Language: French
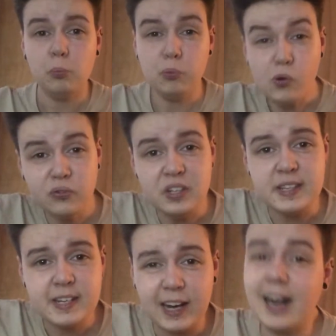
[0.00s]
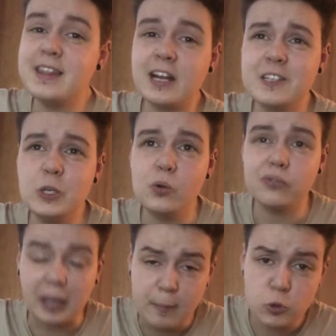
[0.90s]
Pour finir, un article
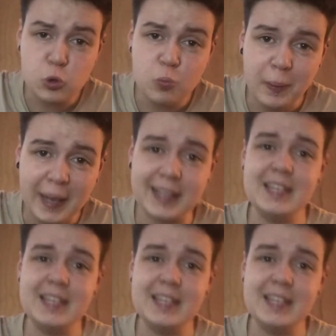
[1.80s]
vraiment super